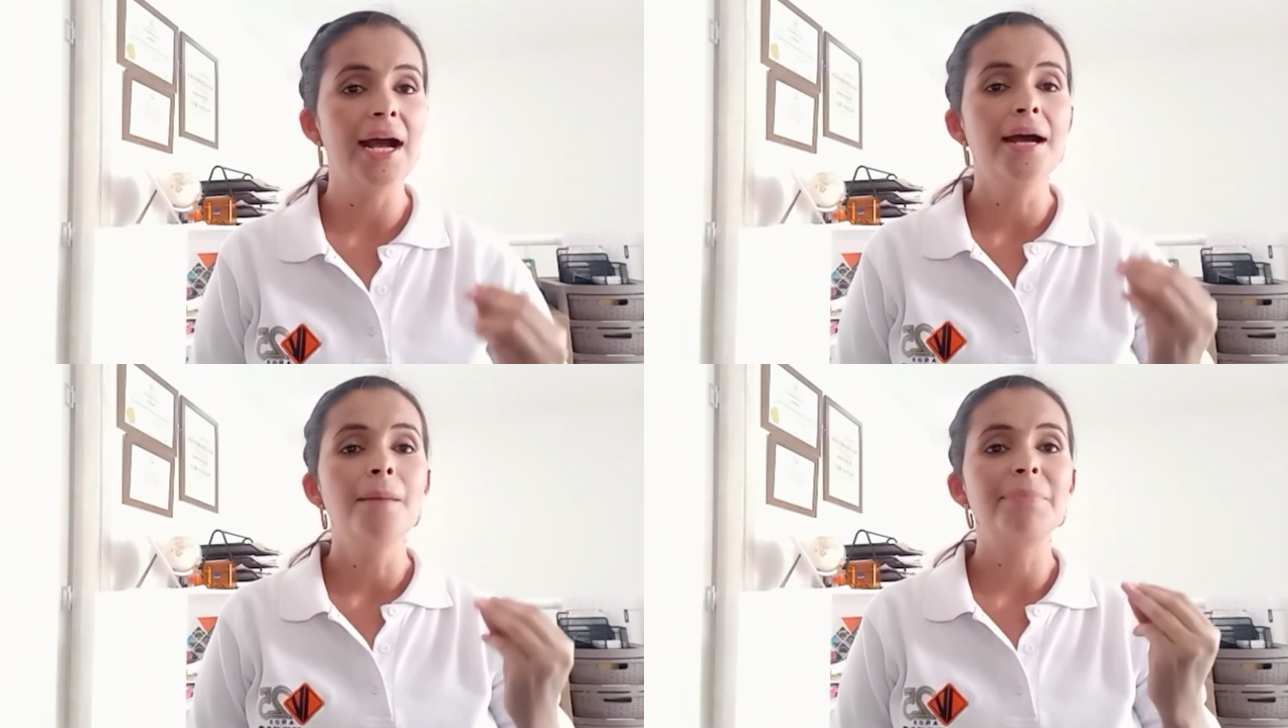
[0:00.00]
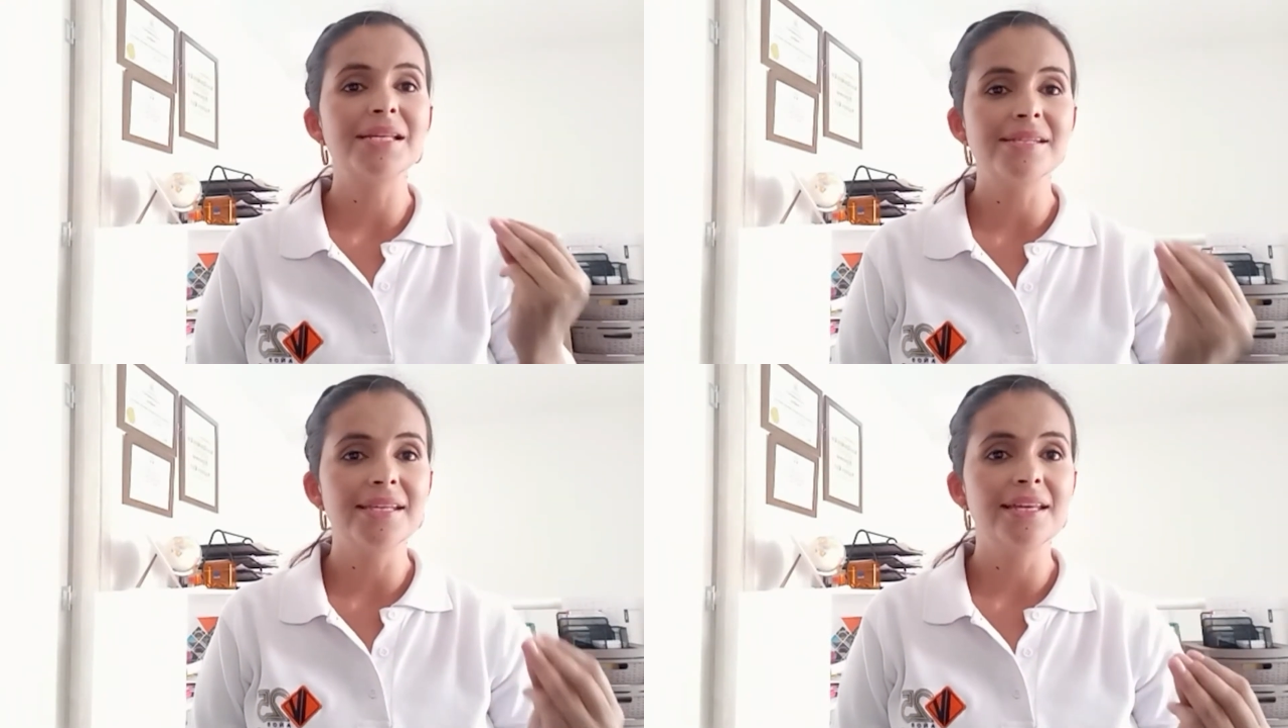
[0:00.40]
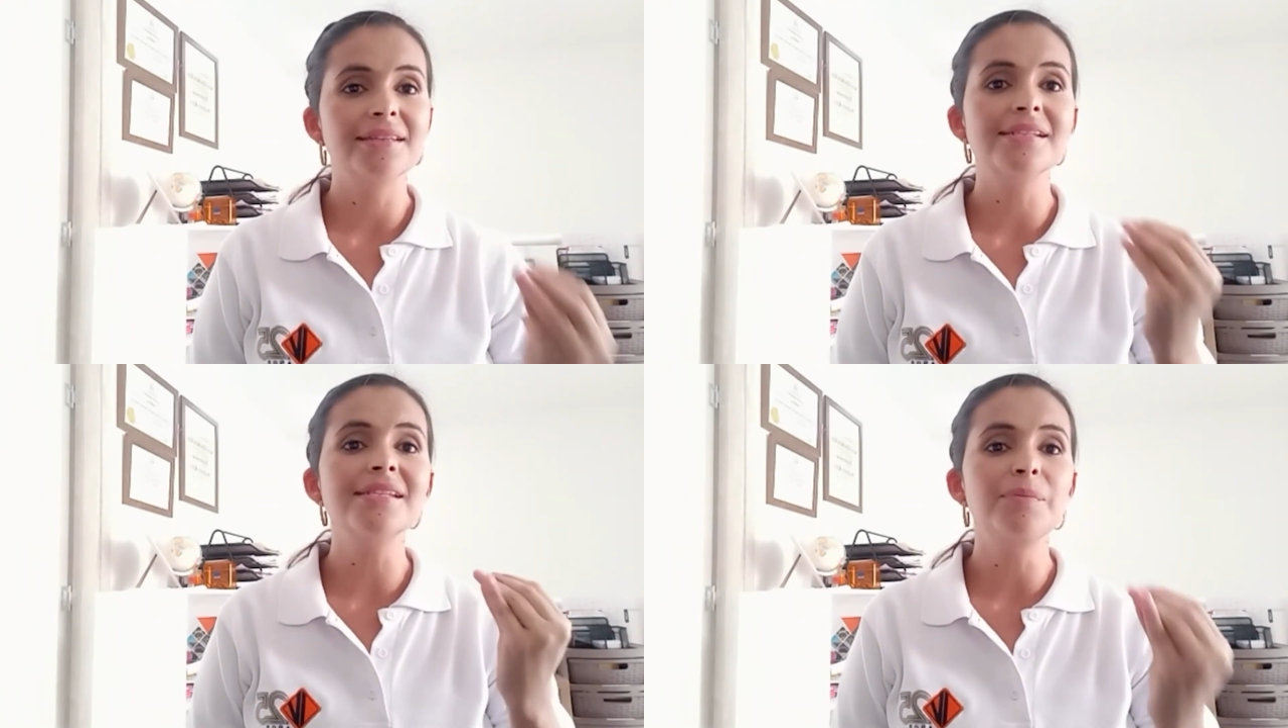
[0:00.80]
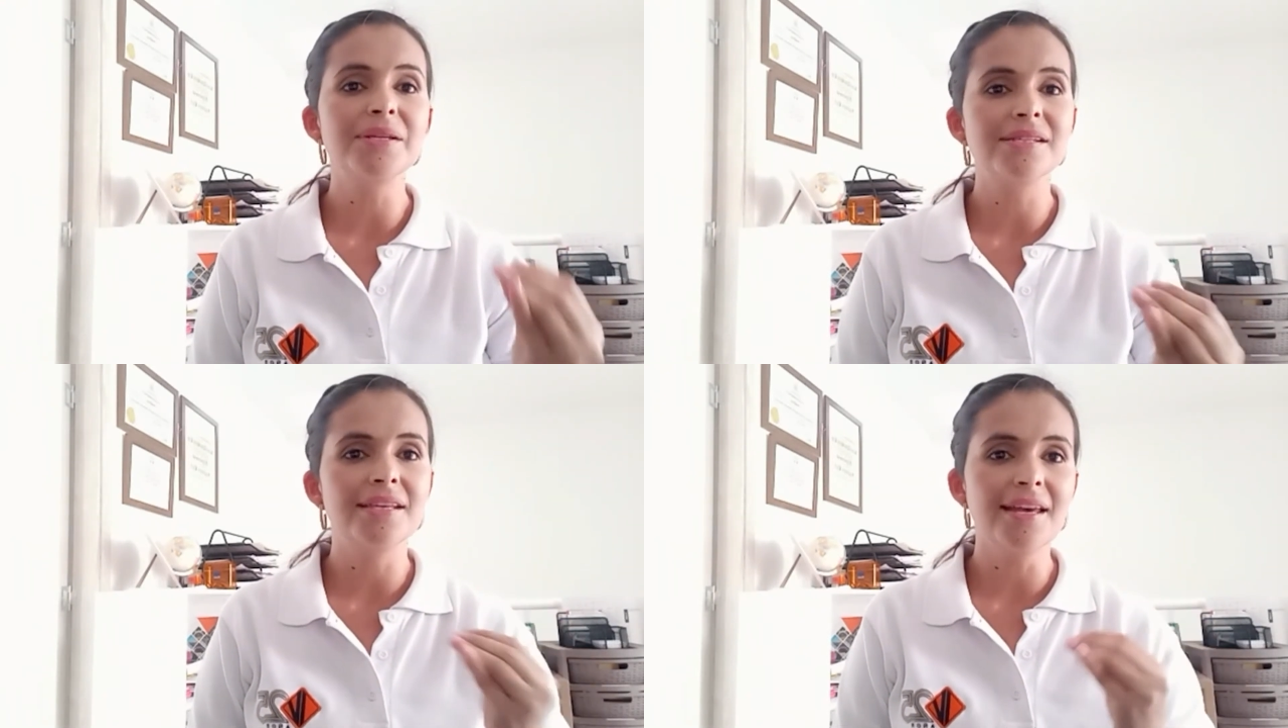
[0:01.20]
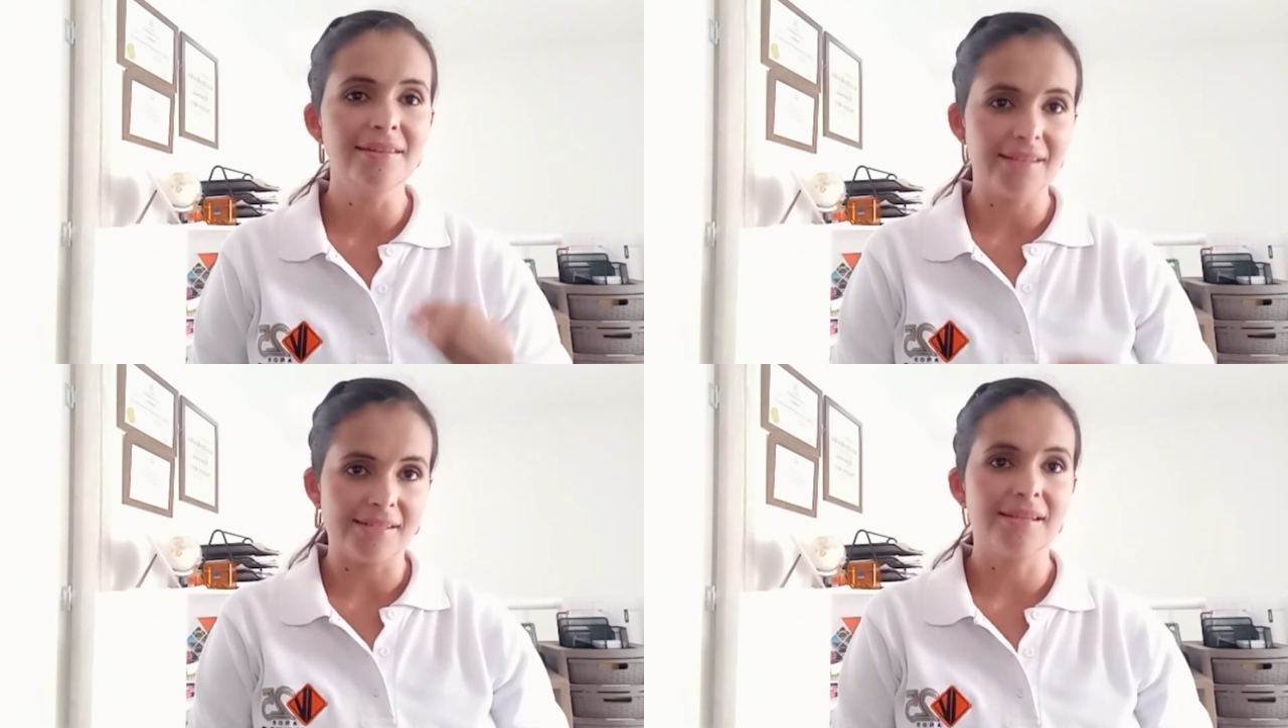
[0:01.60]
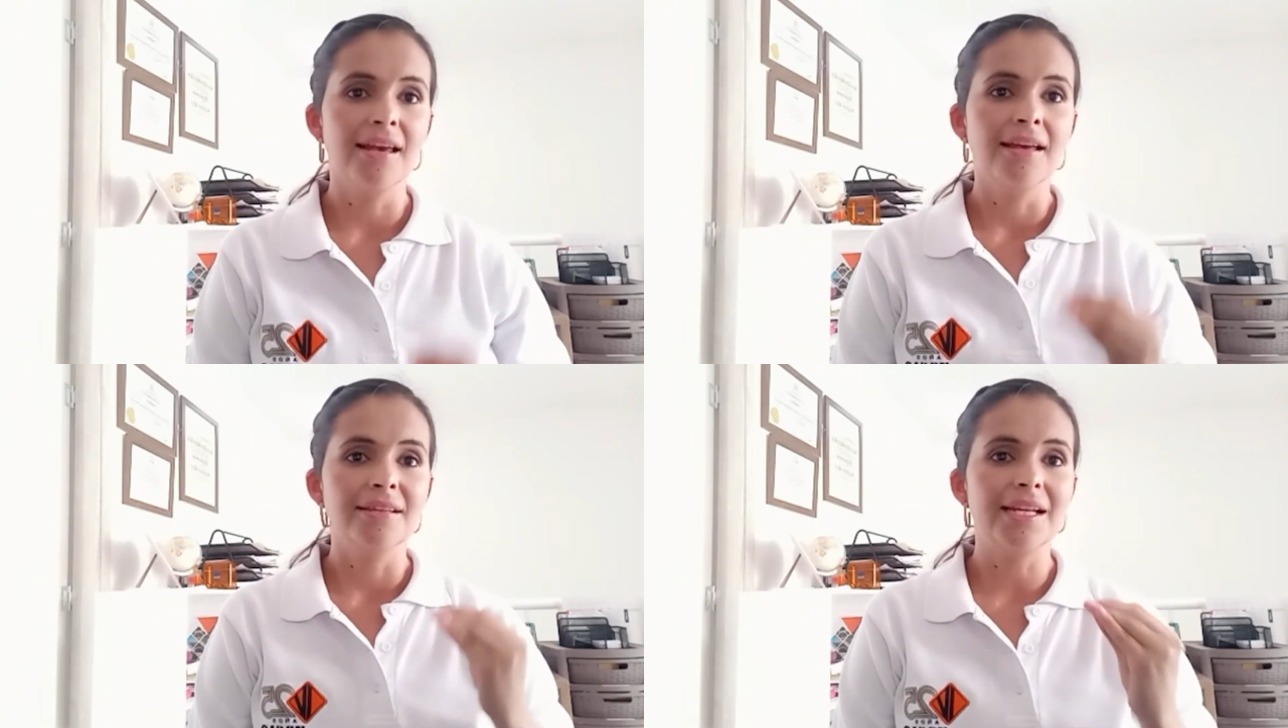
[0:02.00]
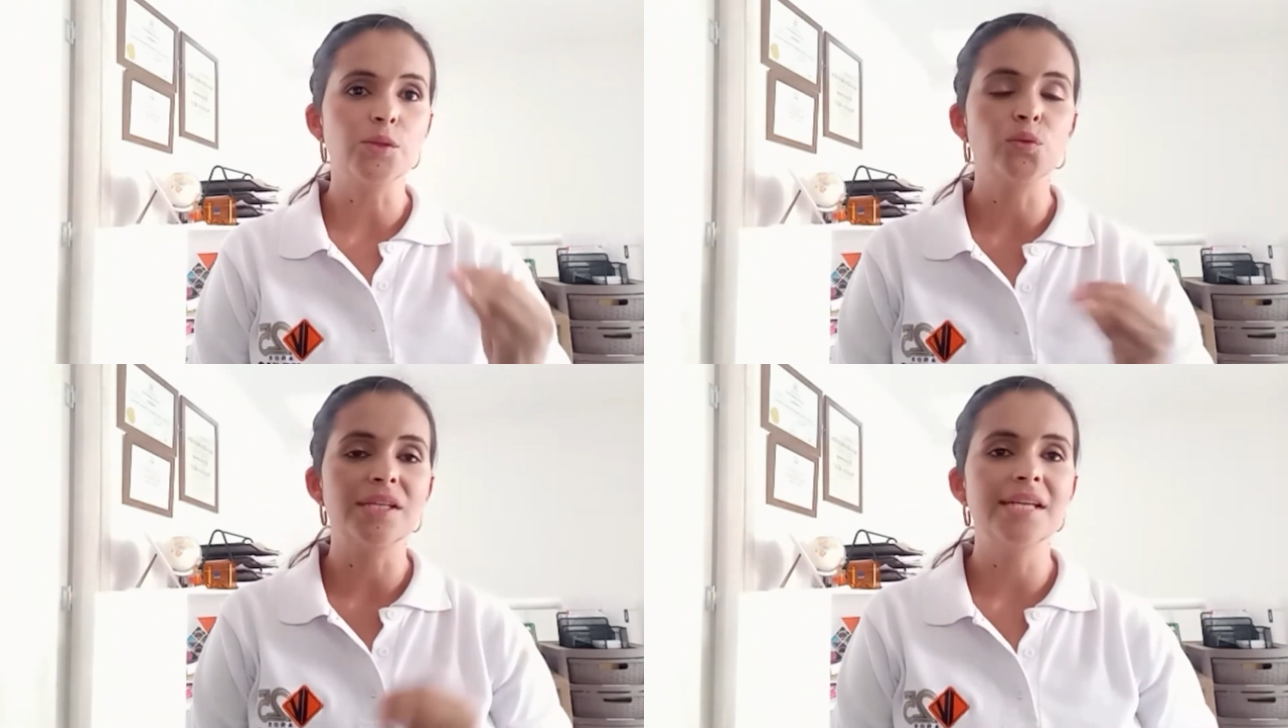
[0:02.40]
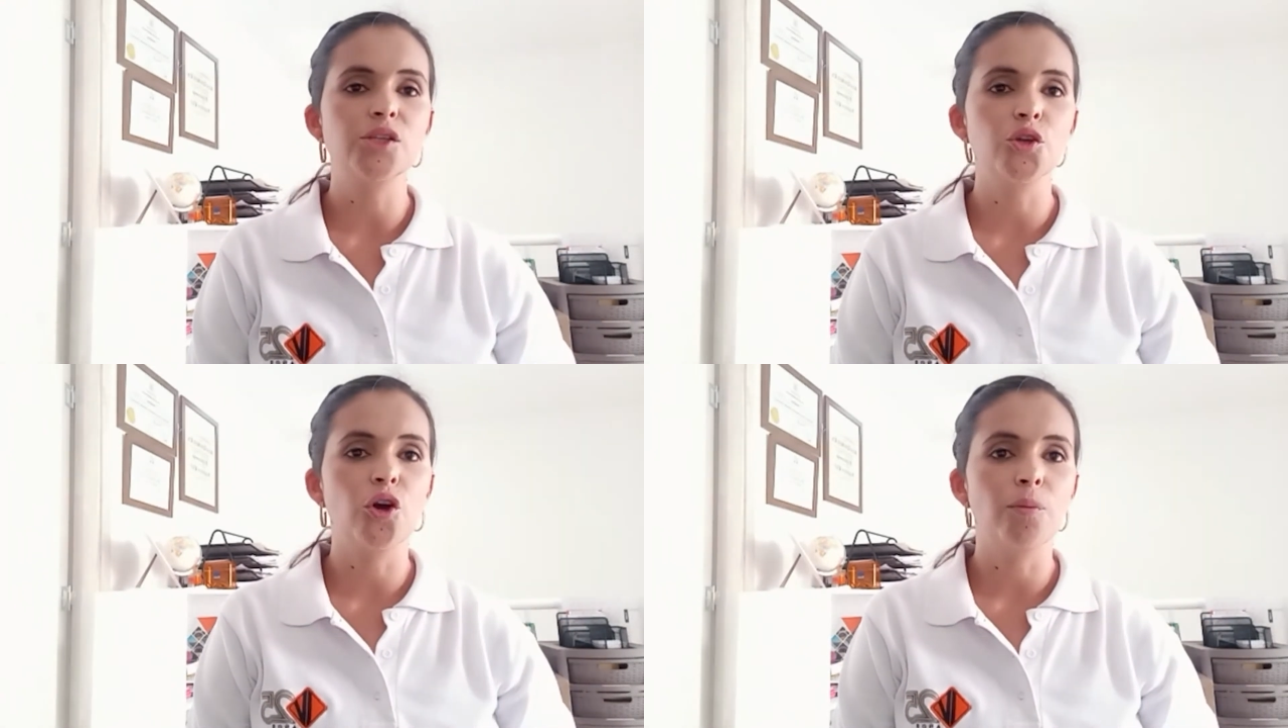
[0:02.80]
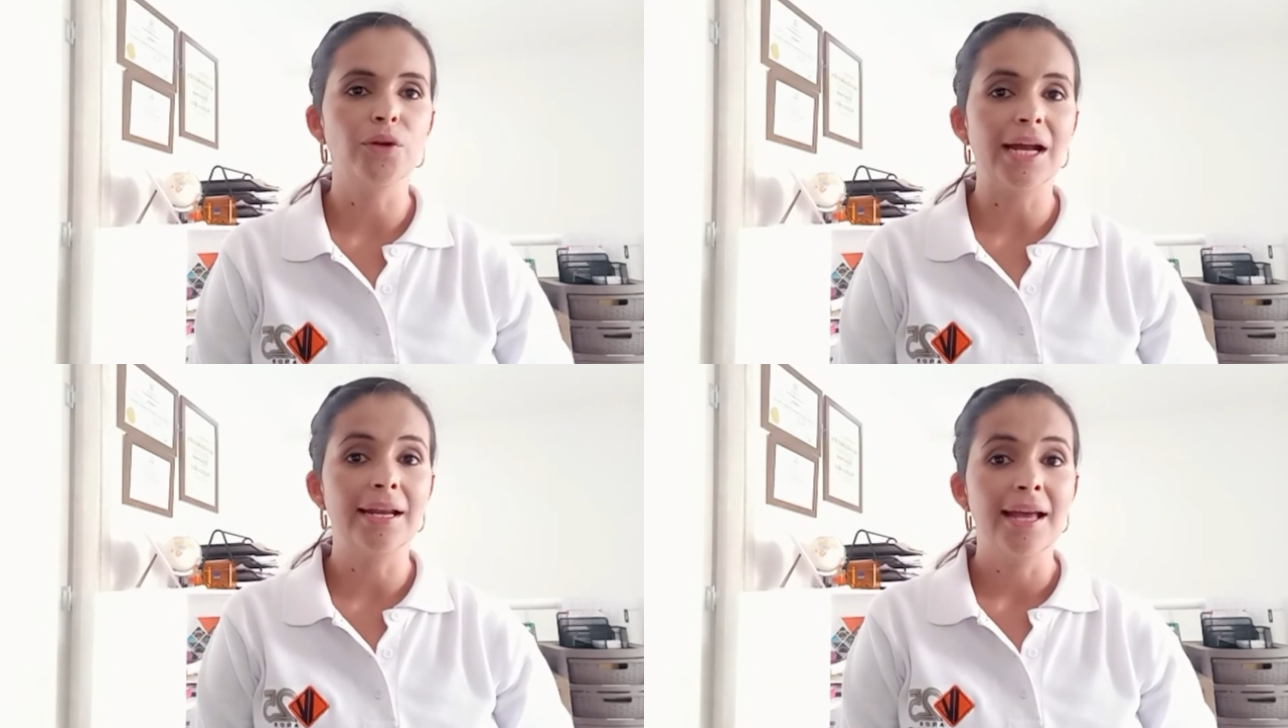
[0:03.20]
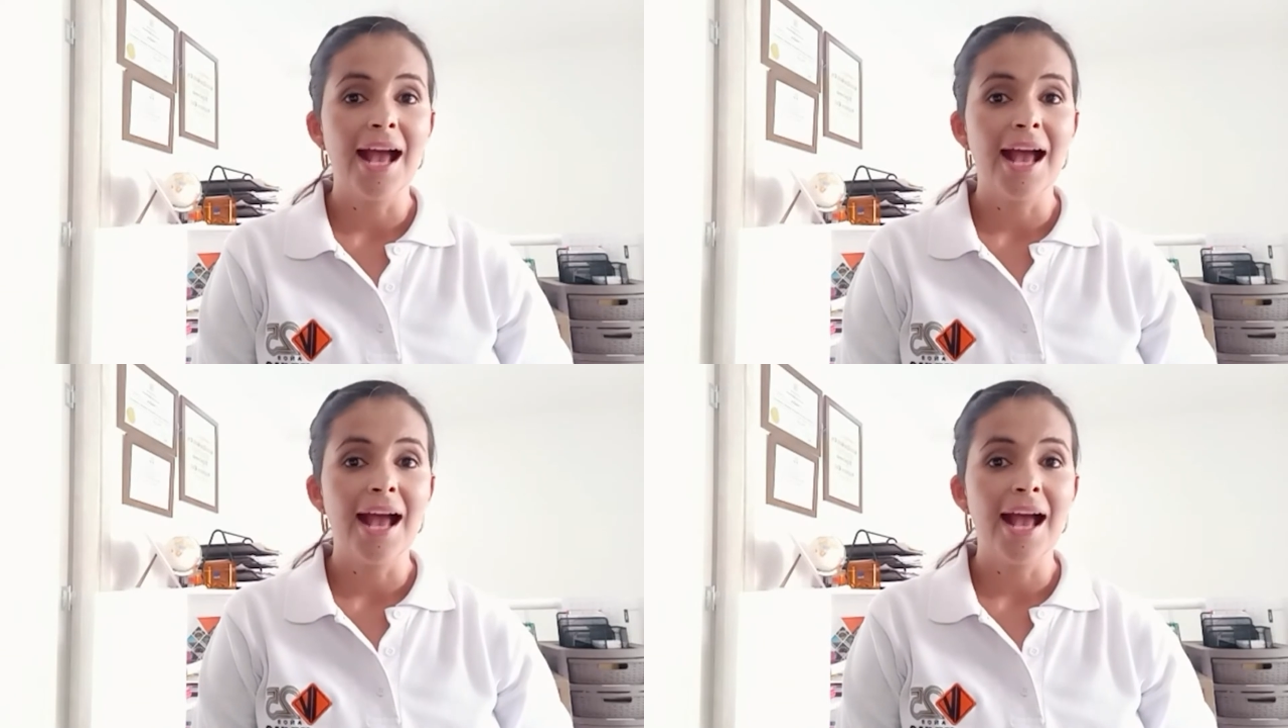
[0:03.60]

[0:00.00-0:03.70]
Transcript: presidentes y presidentas de las Juntas de Acción Comunal.